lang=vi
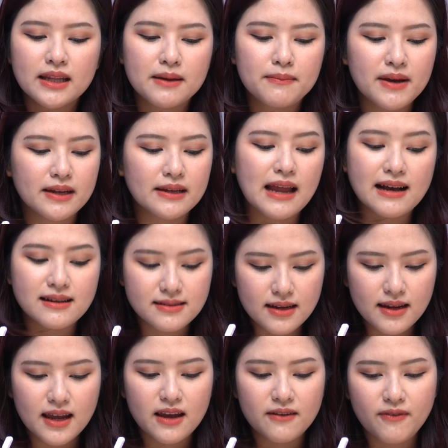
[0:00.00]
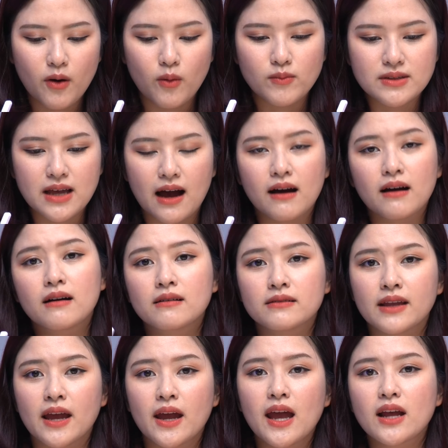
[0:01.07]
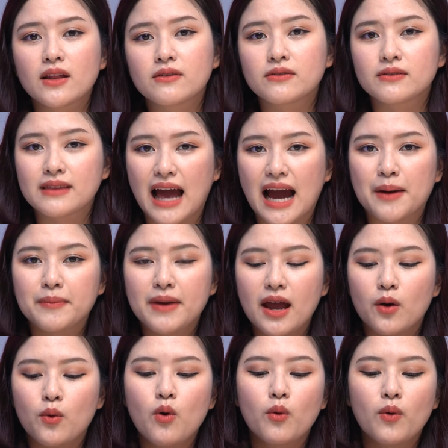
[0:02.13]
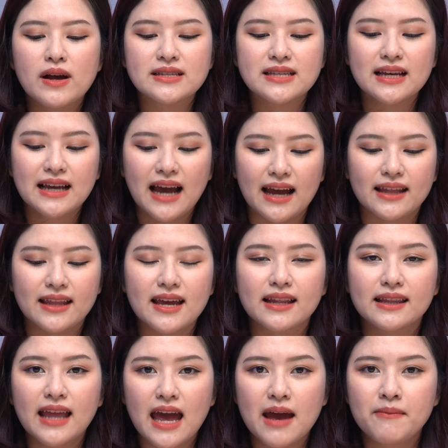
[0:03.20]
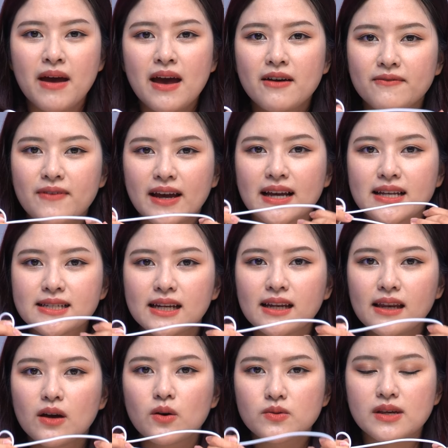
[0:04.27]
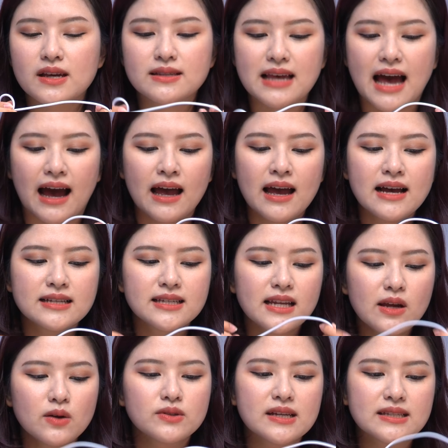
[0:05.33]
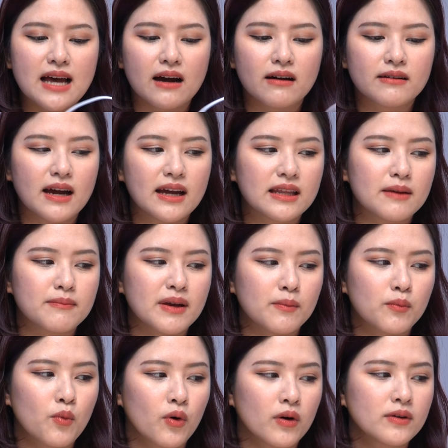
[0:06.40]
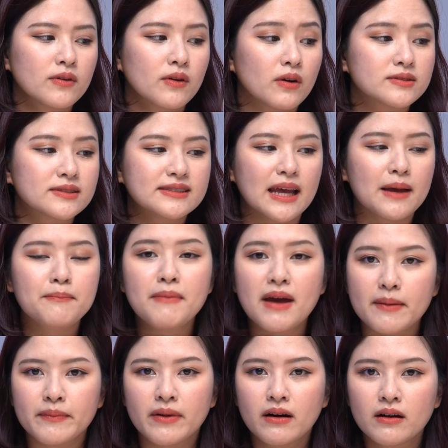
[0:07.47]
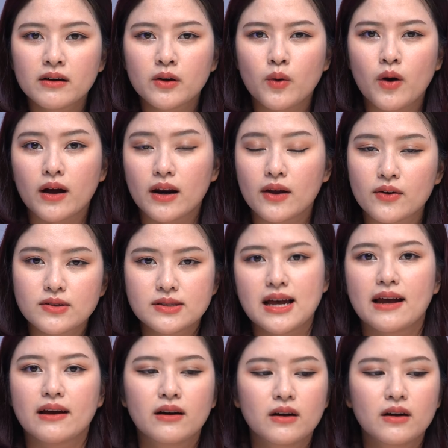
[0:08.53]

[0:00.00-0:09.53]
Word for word: thì mình đã rất hy vọng rằng ở thế hệ thứ 8 này Huawei sẽ cải thiện thêm về cái chất liệu dây sạc. Chất liệu dây sạc ở đây thì mình muốn nó sẽ mềm hơn hoặc là nó dài